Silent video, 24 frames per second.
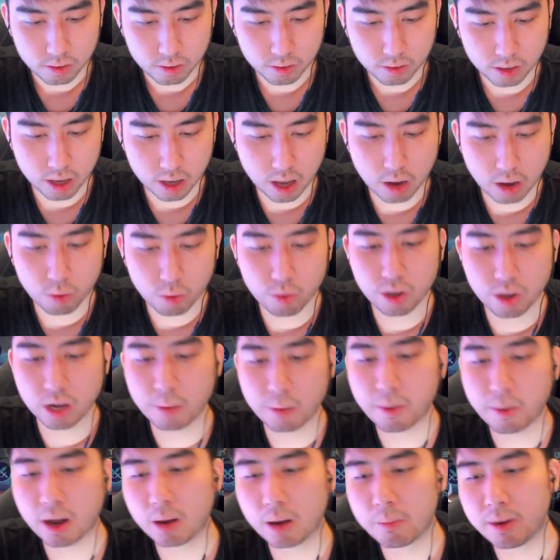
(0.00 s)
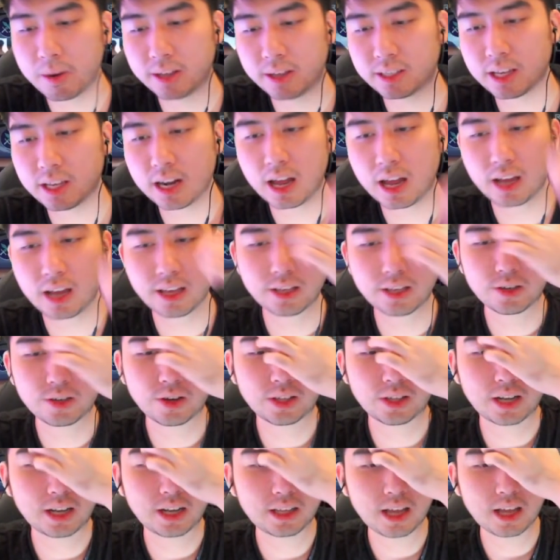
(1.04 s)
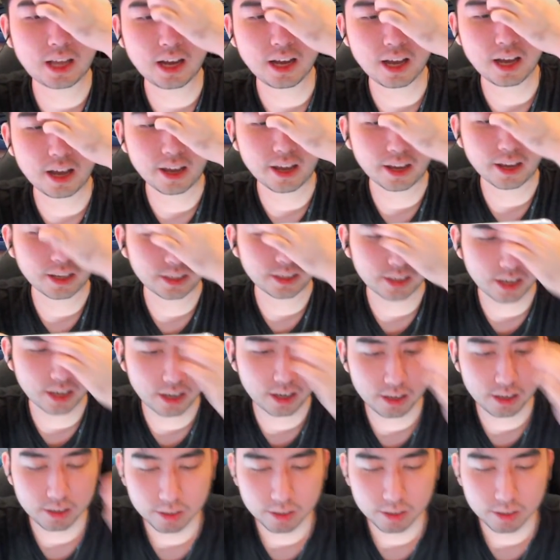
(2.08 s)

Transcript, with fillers: Oke, aku kira bakal blessing lagi coy. Ternyata enggak ya guys ya.